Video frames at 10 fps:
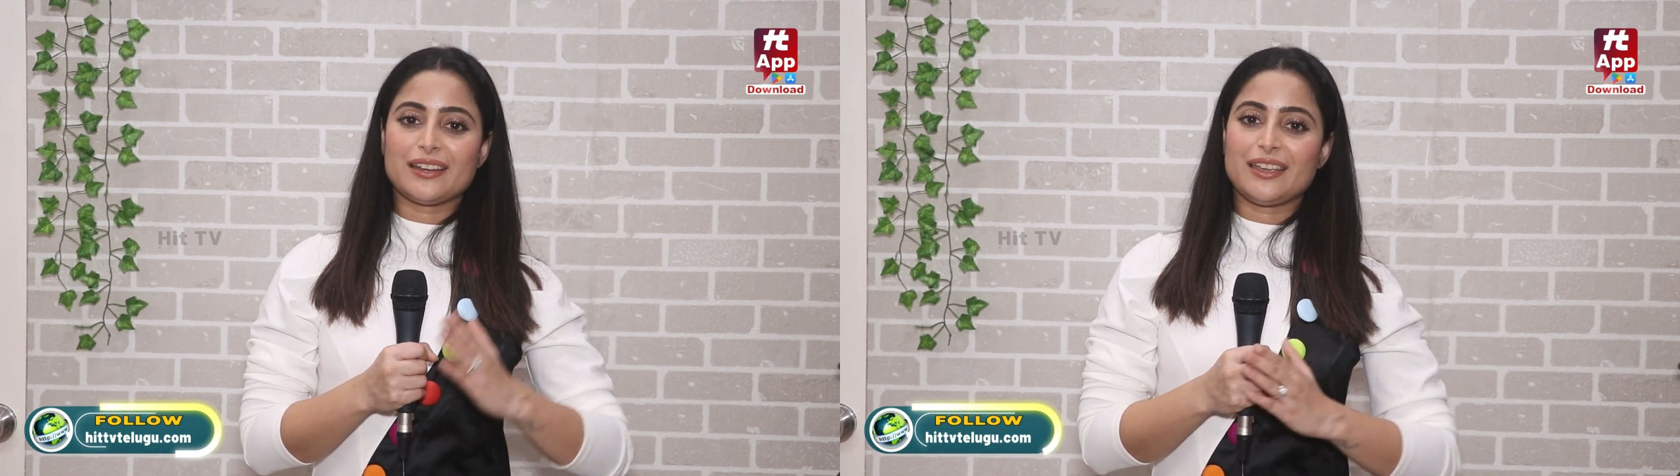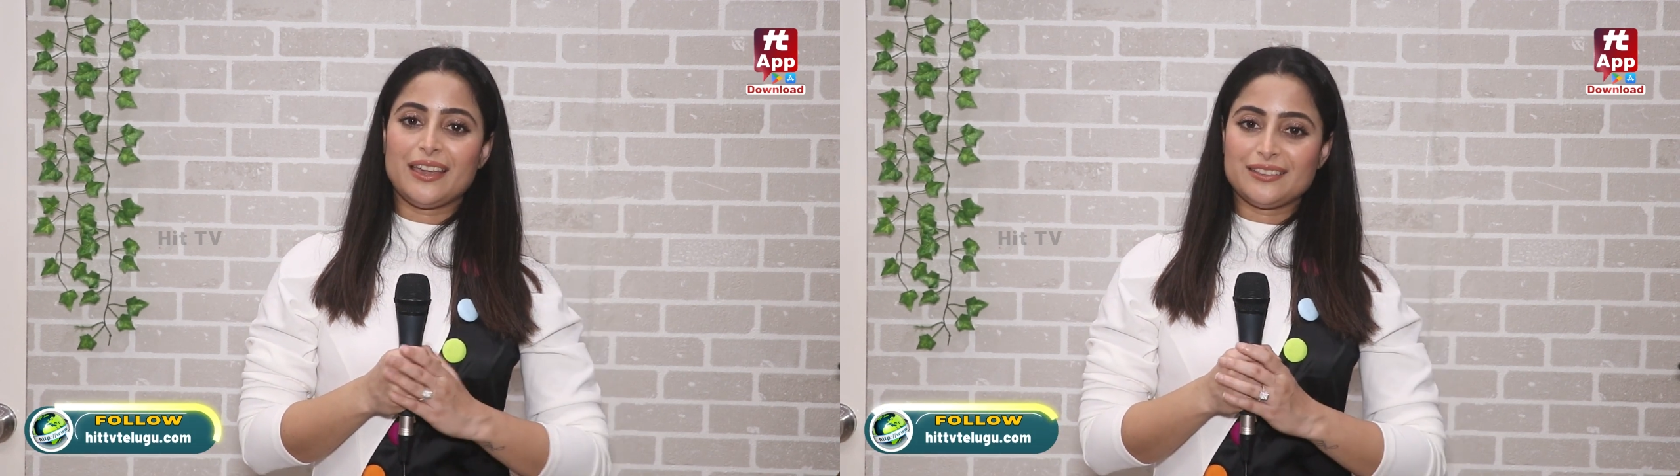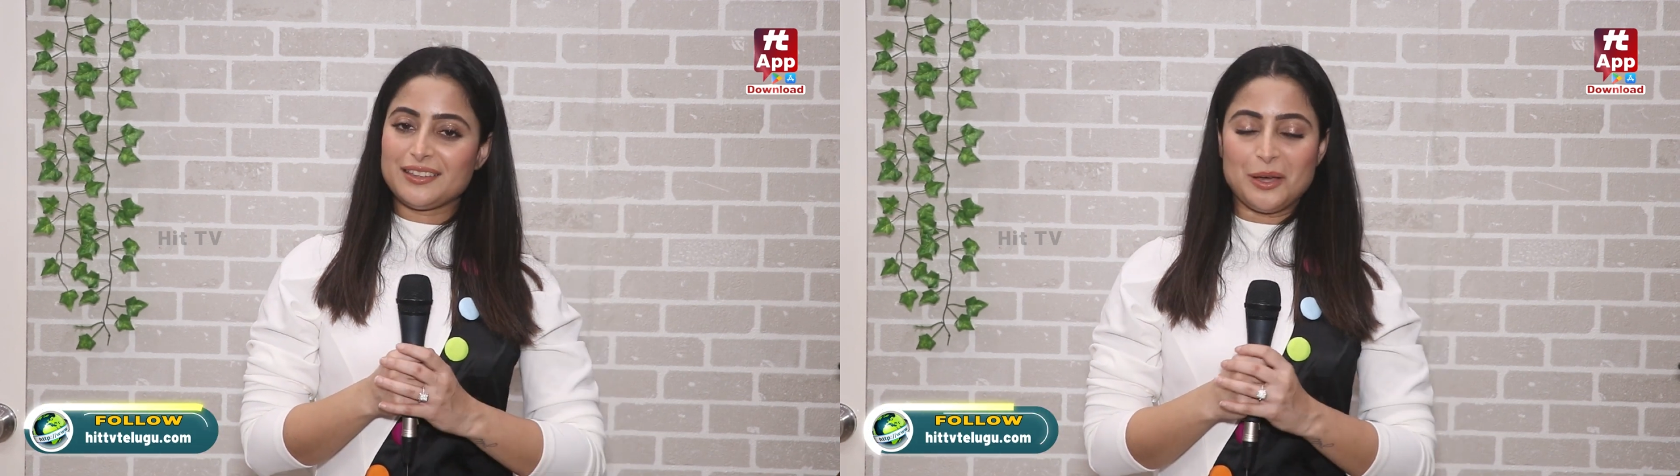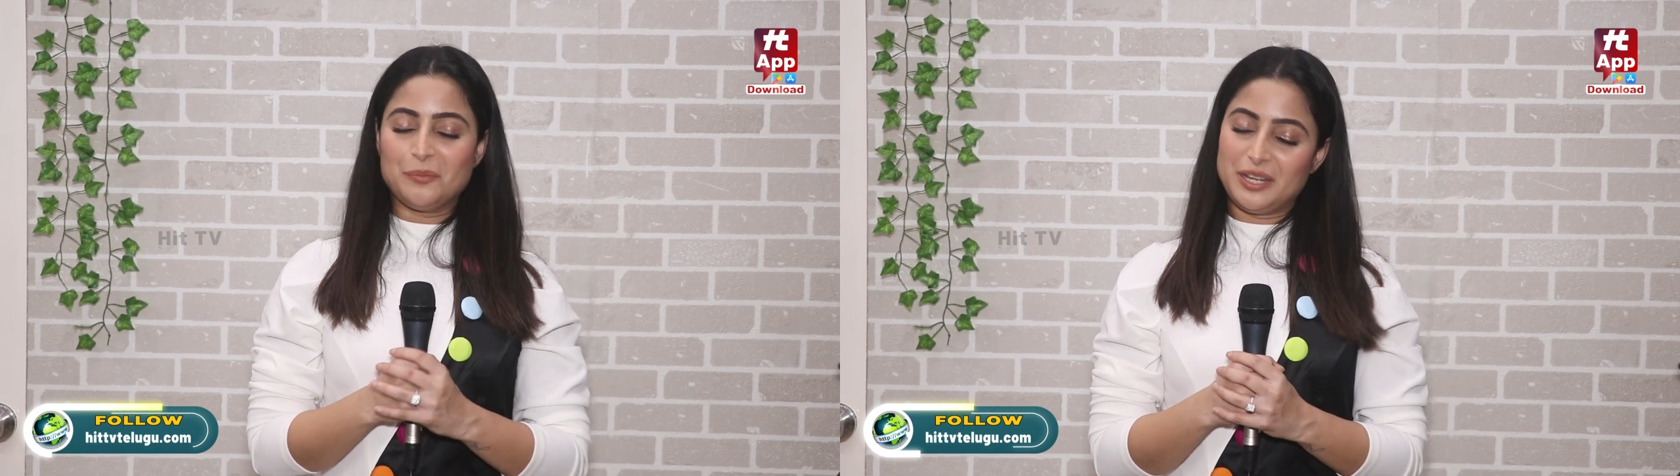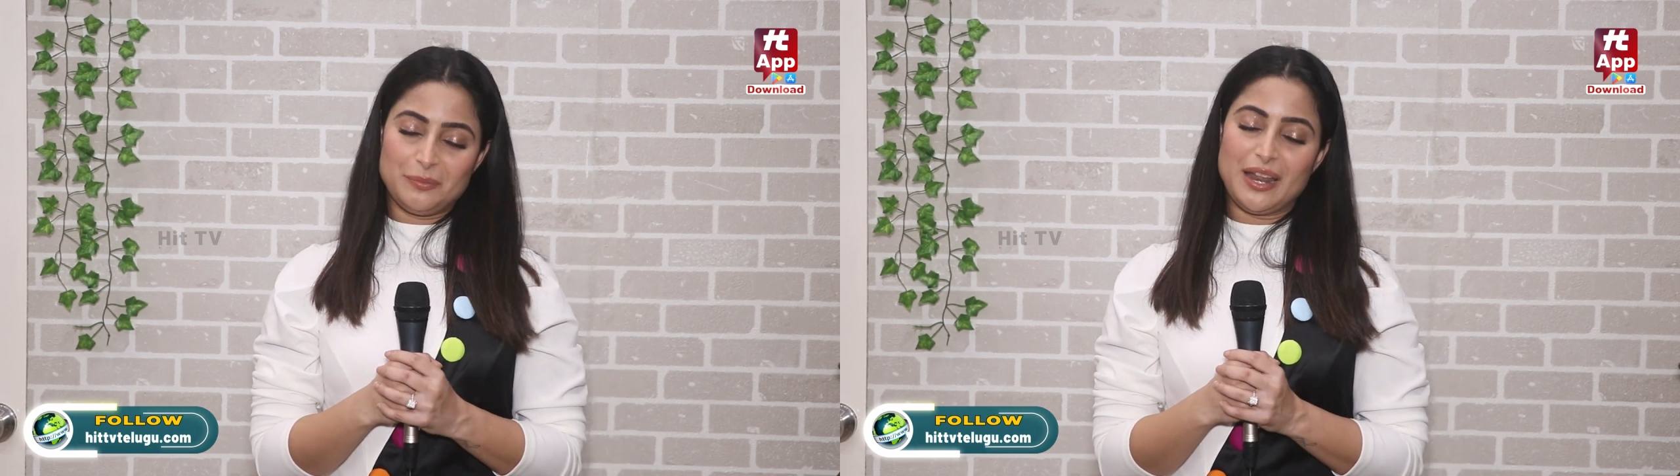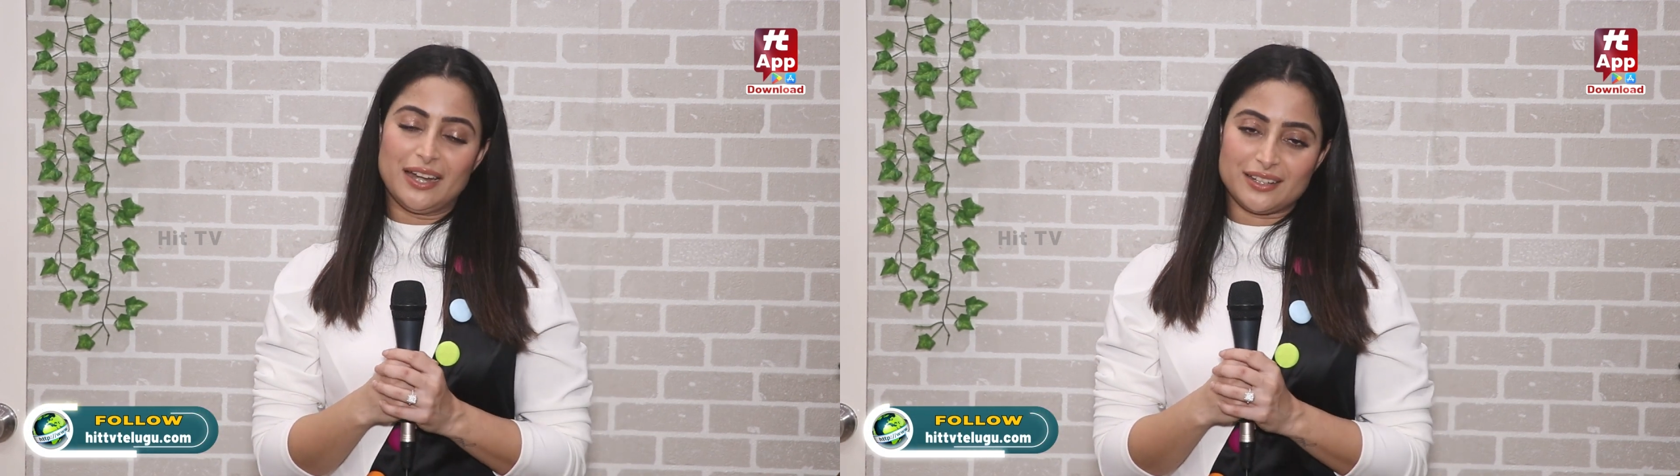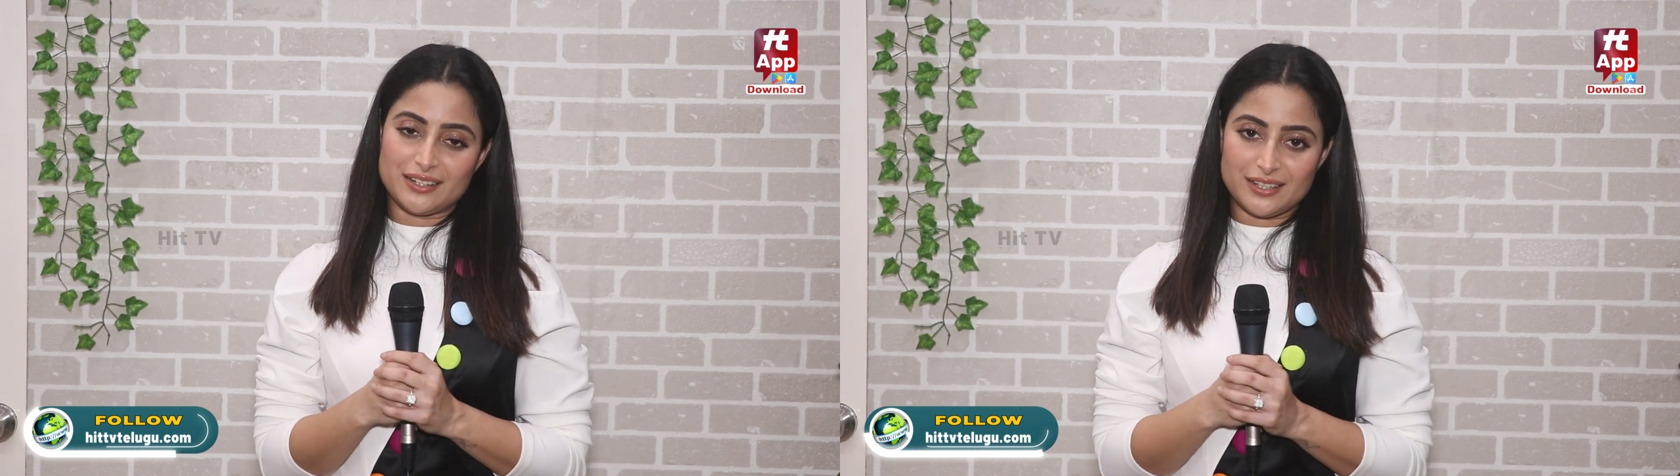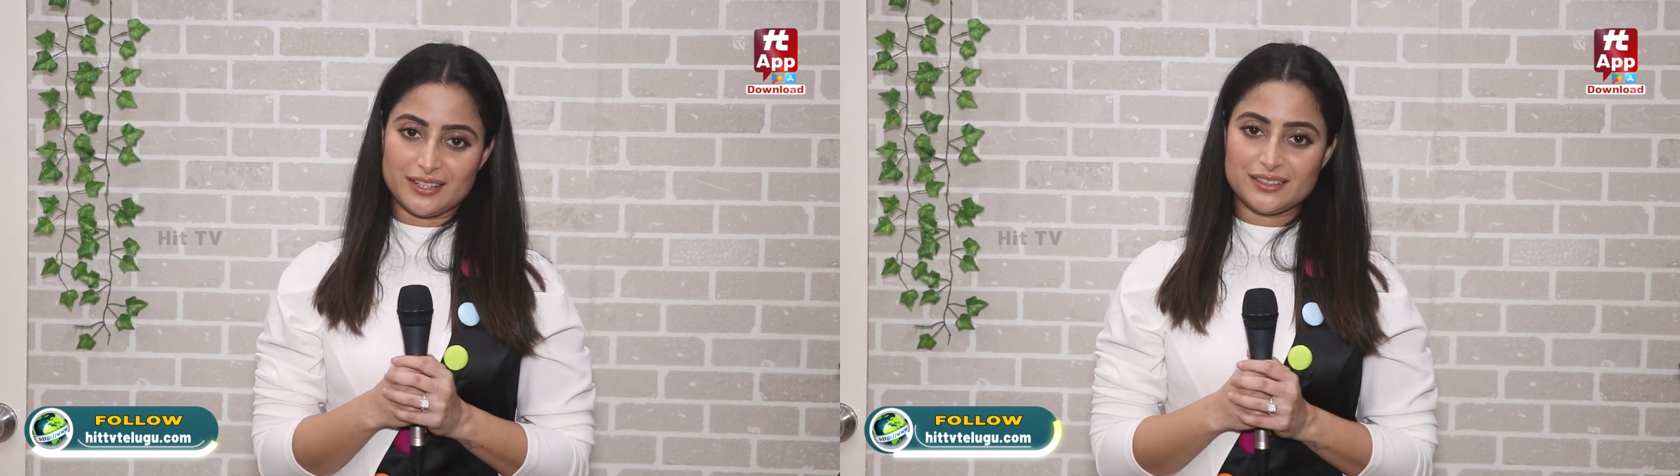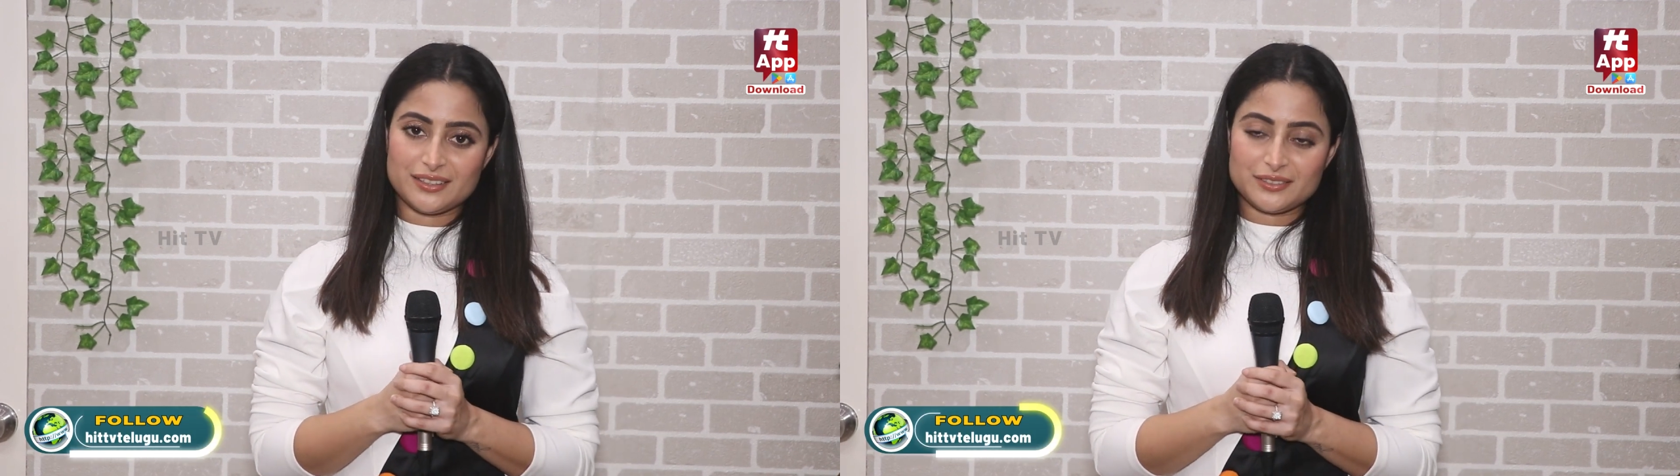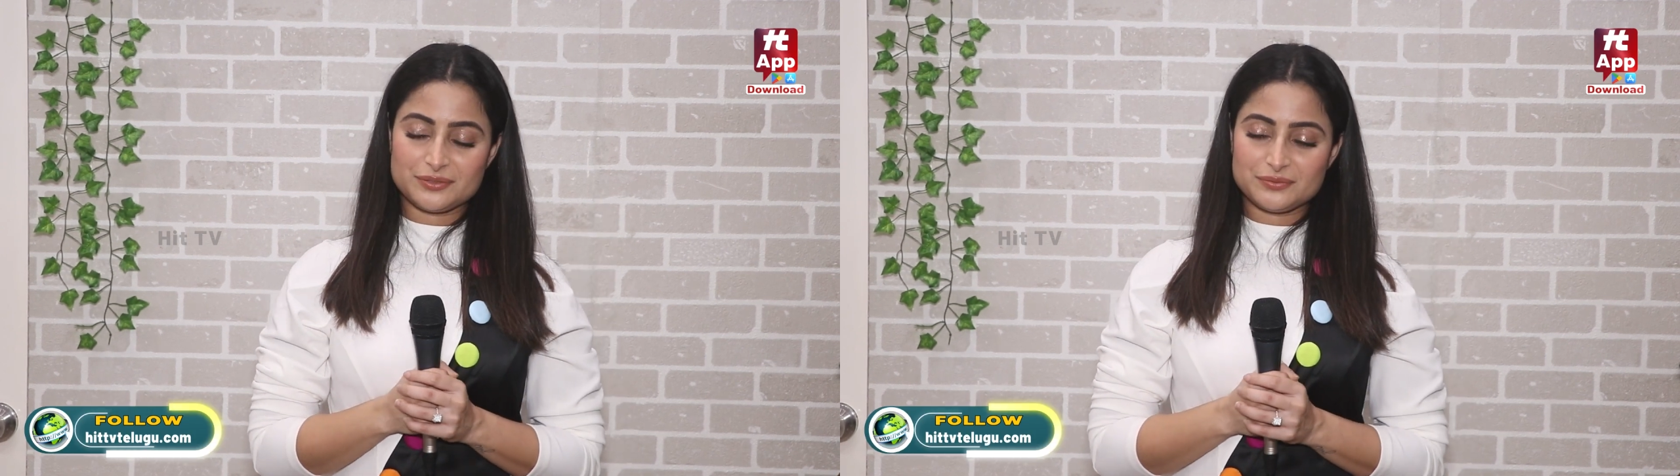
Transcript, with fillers: करके आए थे हम नहीं प्लान करके गए थे